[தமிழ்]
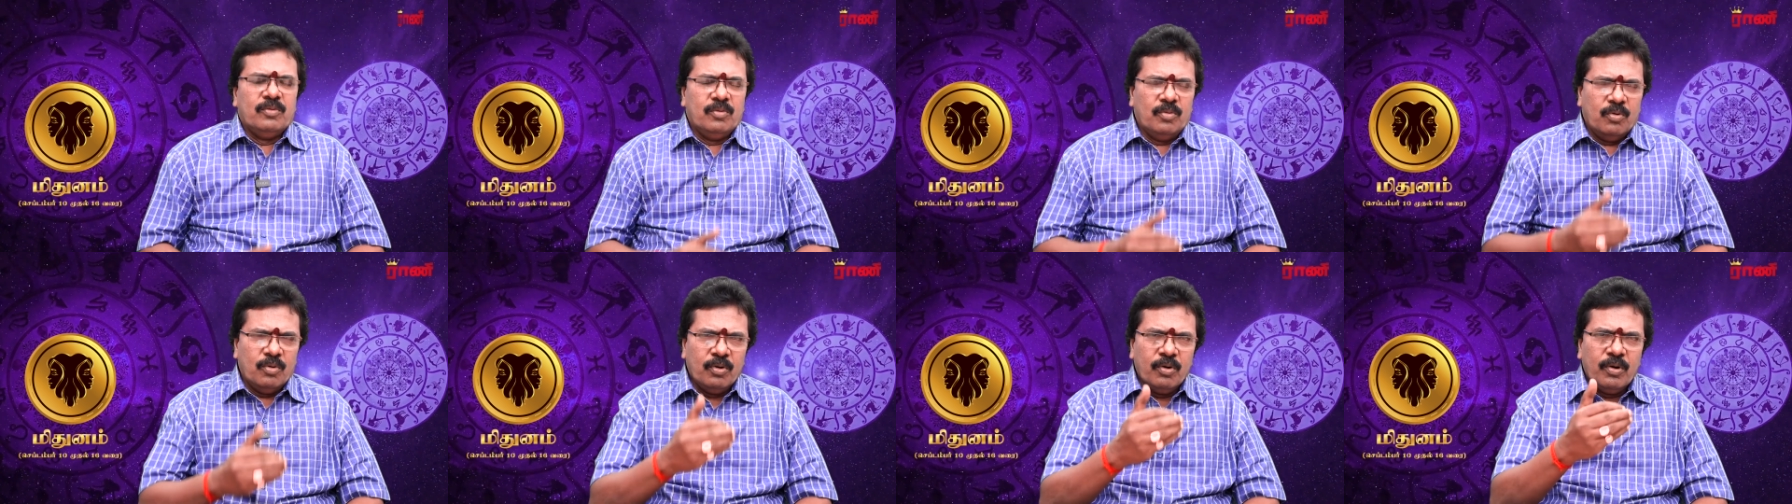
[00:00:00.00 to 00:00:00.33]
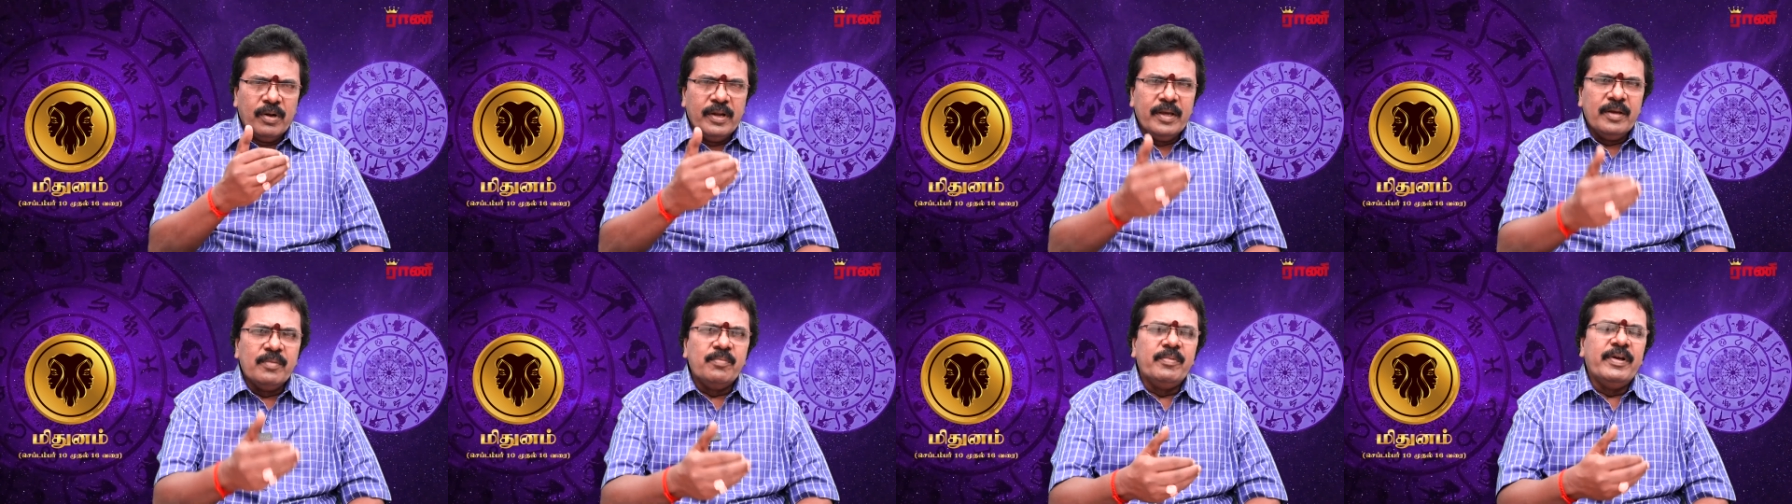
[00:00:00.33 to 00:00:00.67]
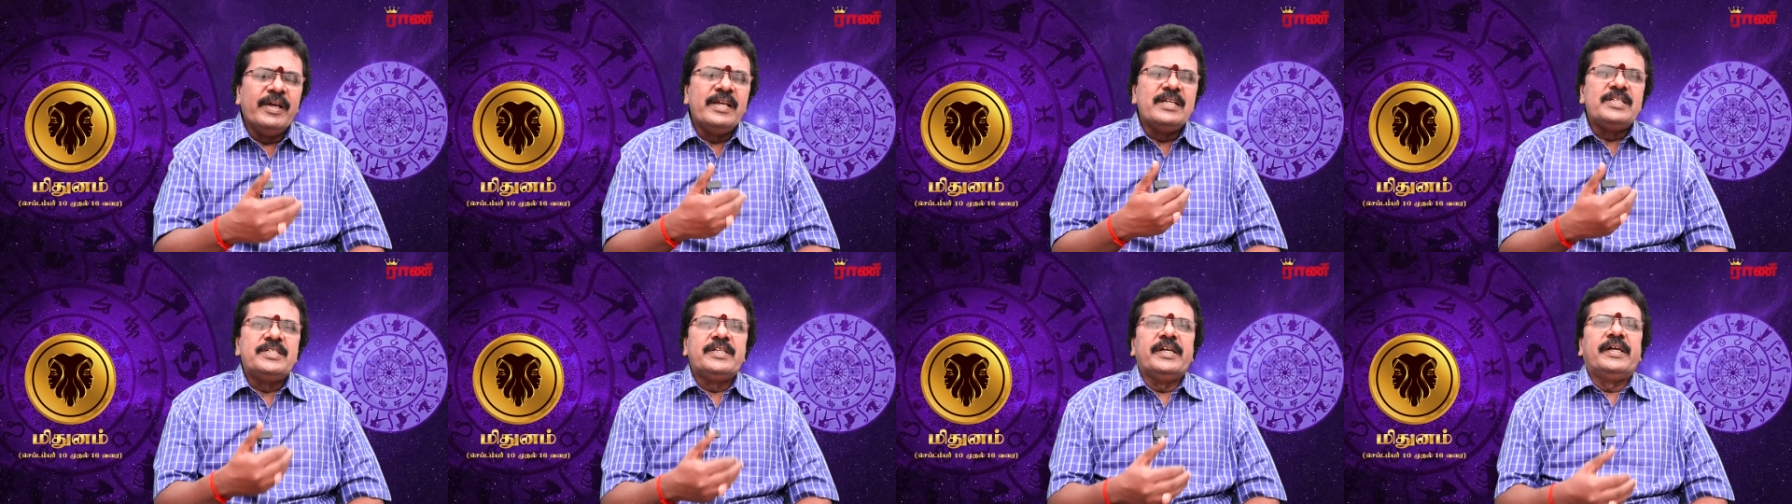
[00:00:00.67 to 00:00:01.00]
உங்களுடைய
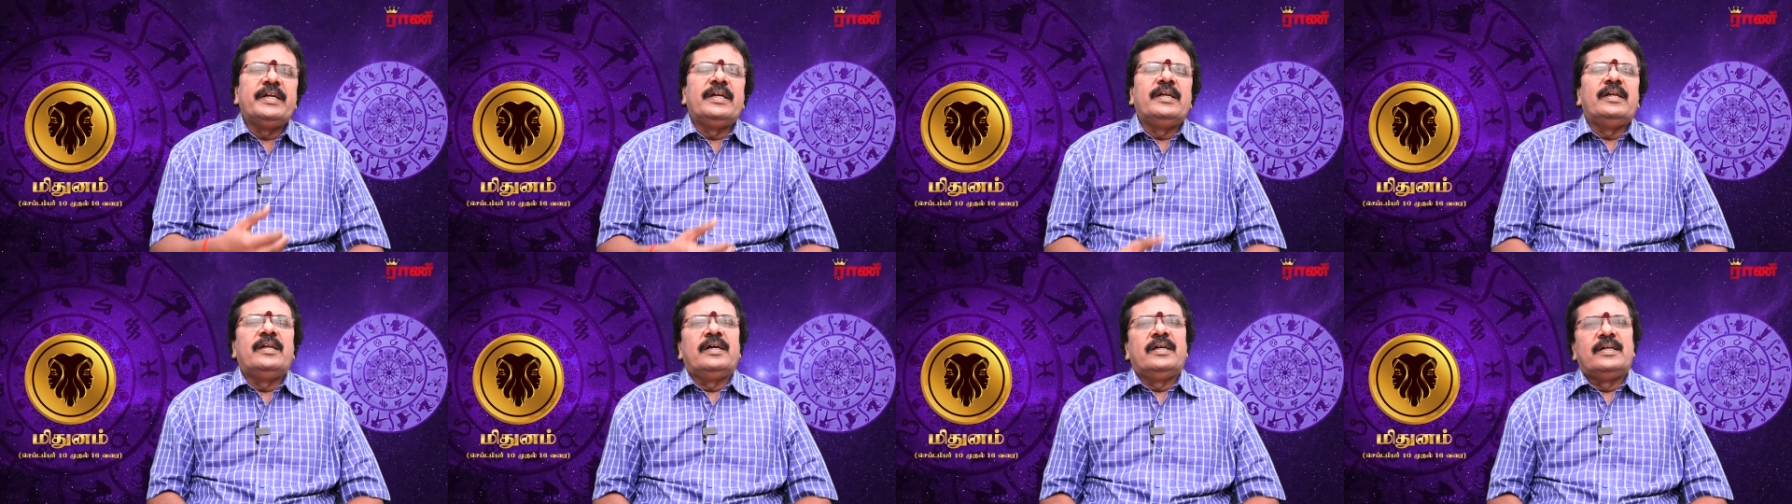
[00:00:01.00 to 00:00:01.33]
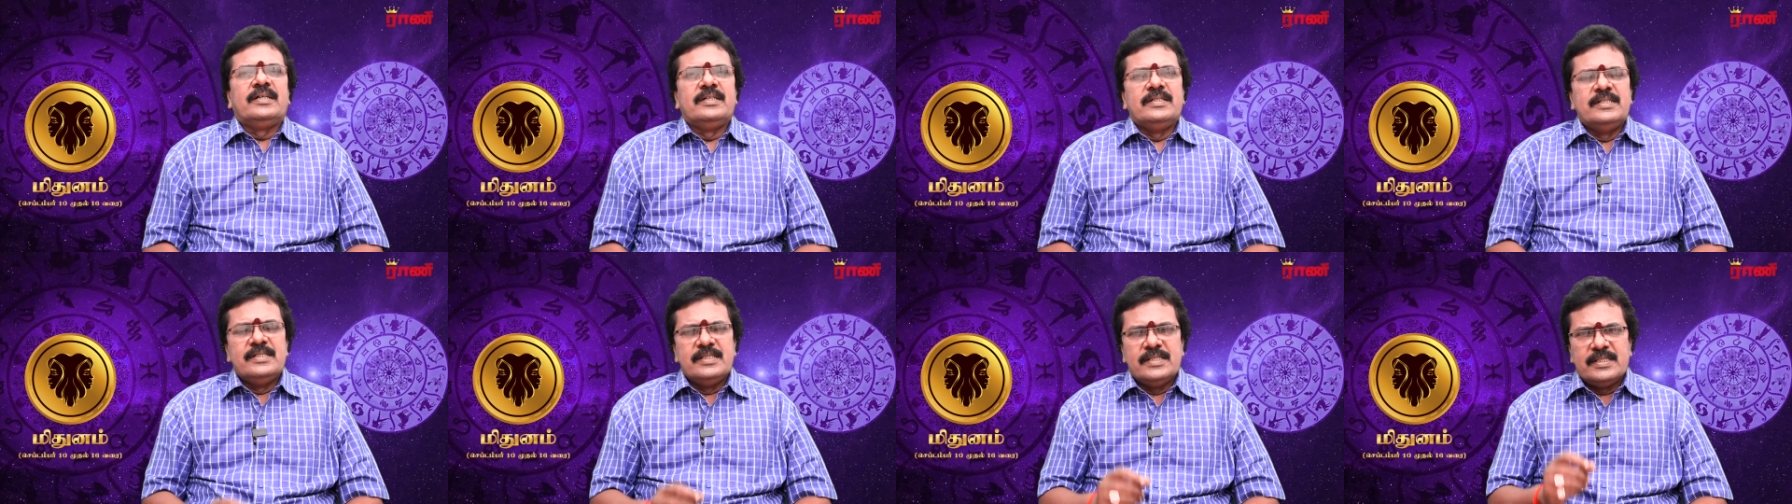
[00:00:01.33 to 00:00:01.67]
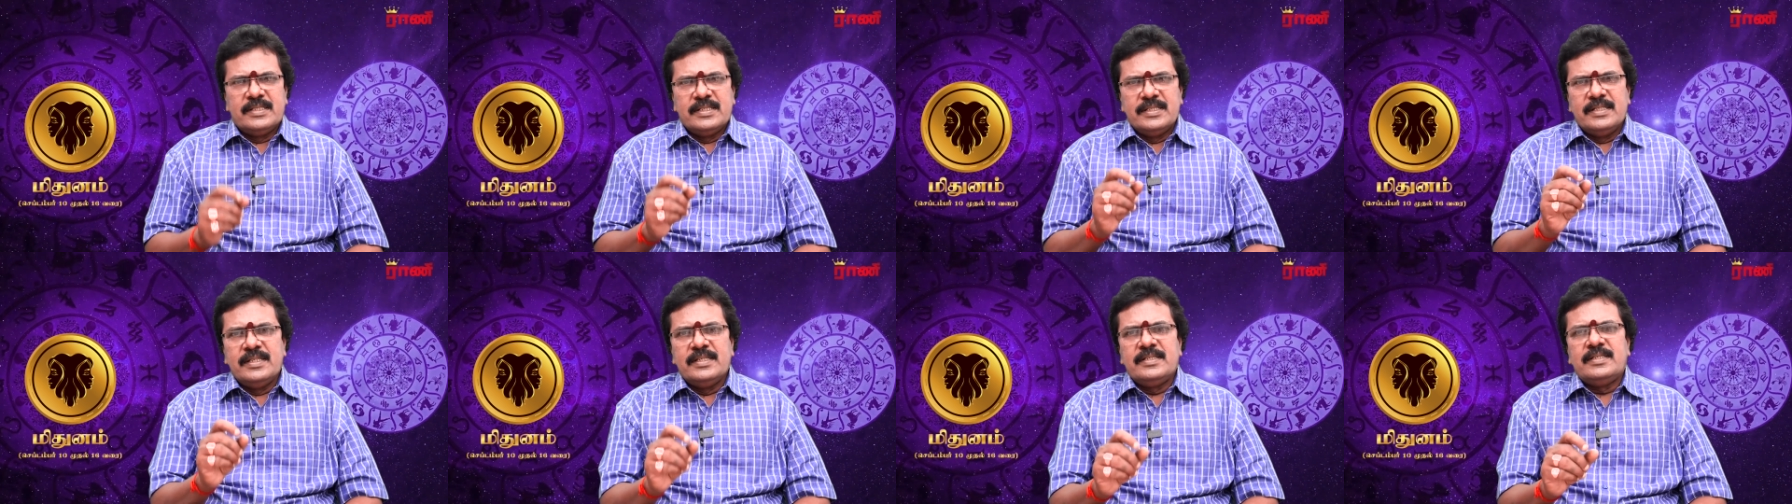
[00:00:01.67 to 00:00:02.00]
முயற்சிகளில்
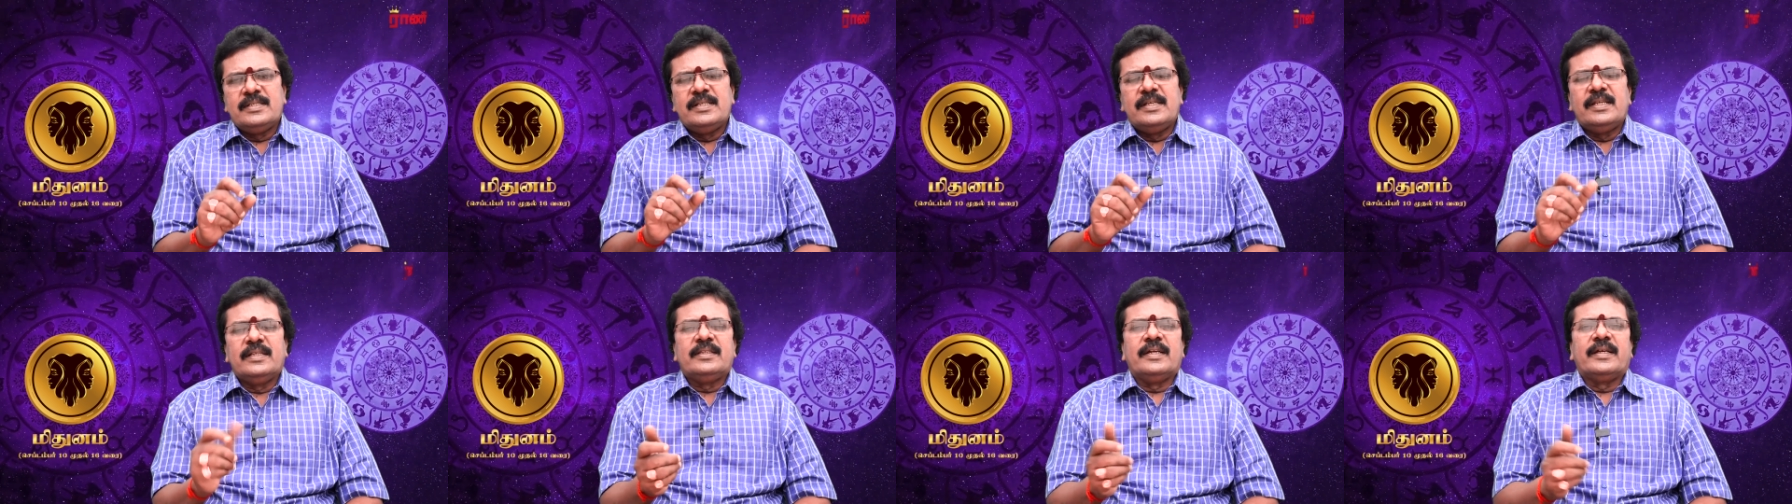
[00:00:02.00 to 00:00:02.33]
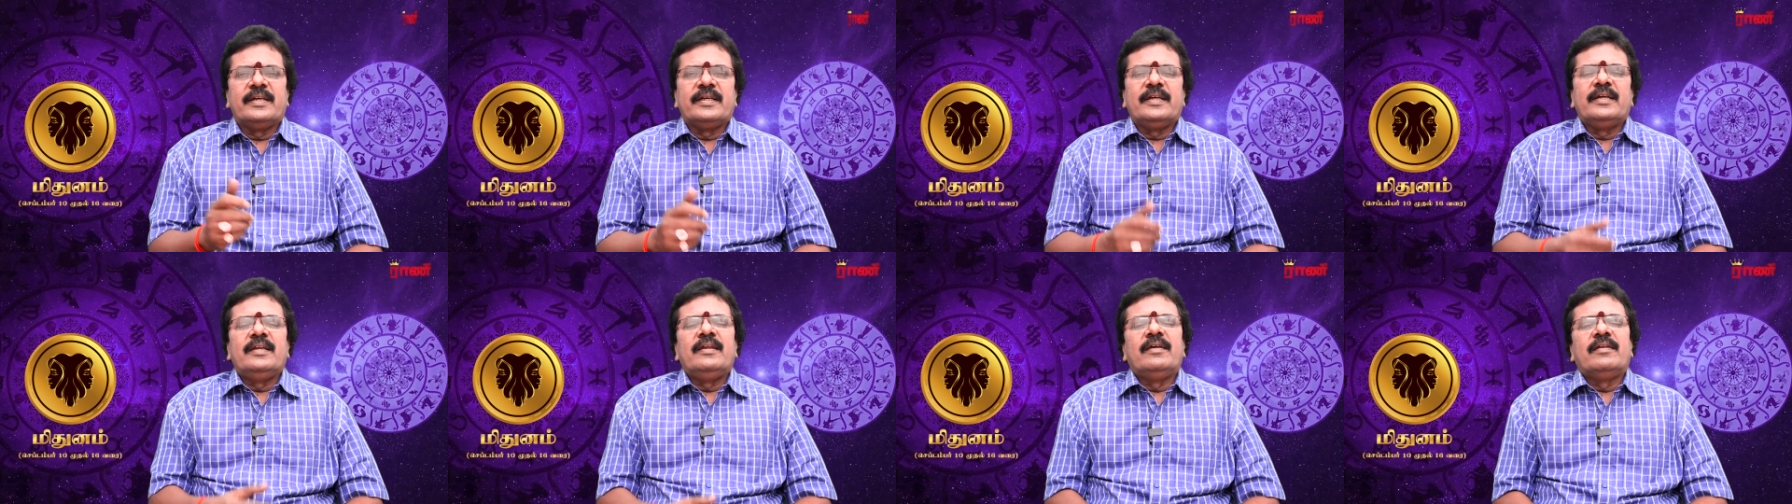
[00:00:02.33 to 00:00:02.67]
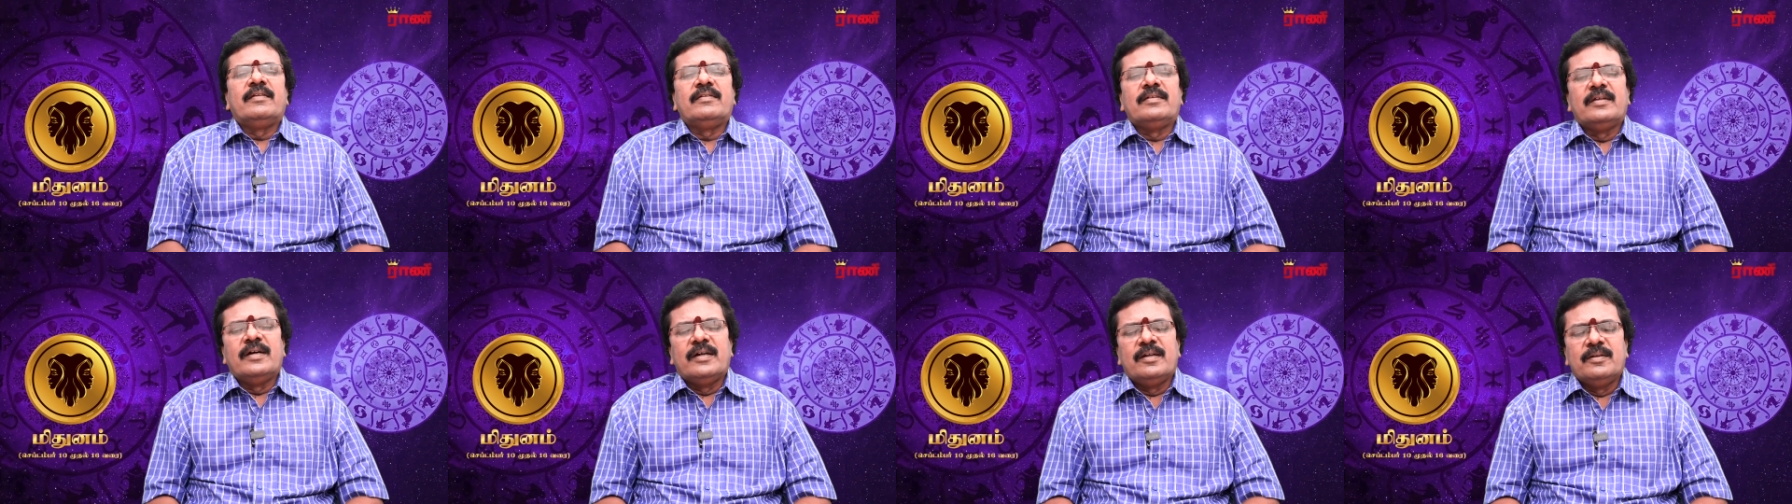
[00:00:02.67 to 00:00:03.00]
சின்ன சின்ன தடைகள்
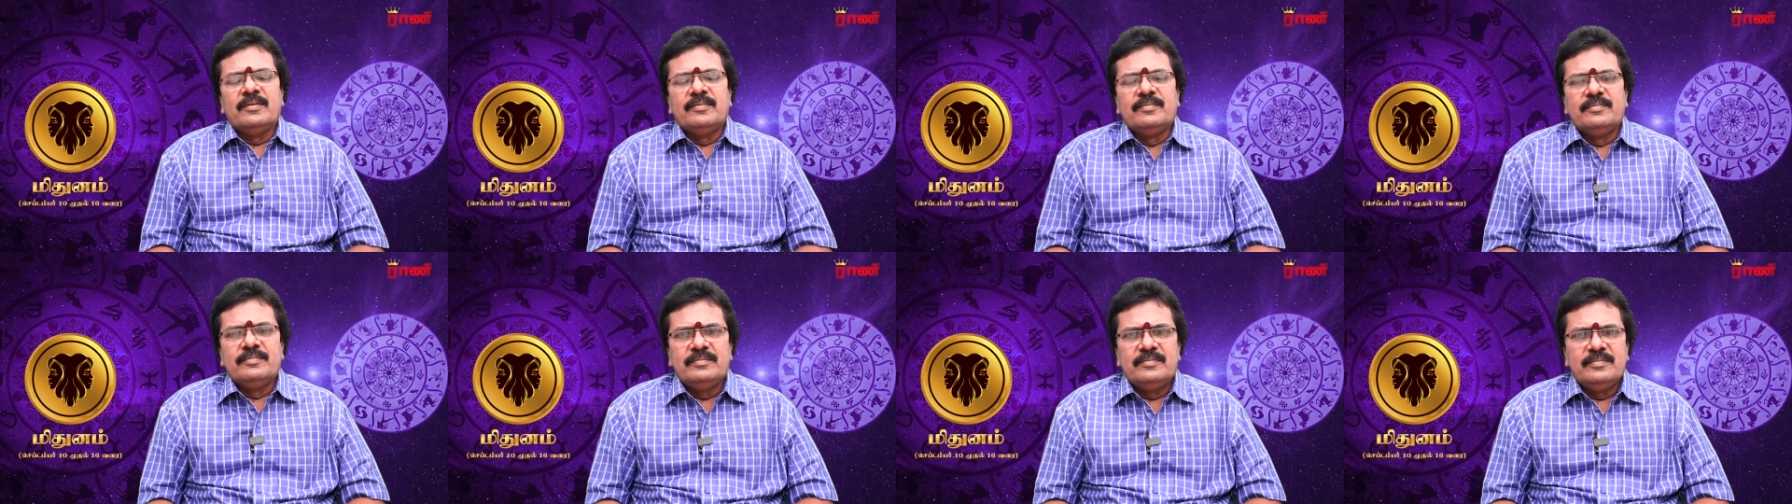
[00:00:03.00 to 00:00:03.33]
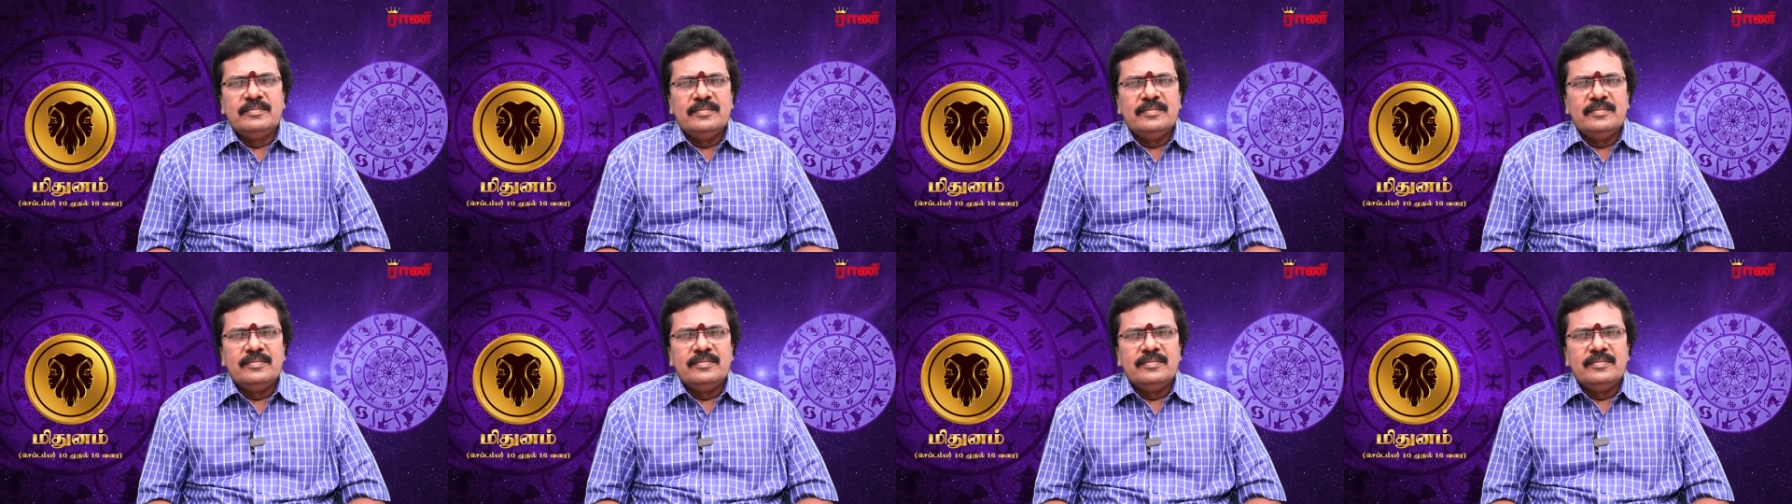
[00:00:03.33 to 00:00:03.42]
இருந்தாலும்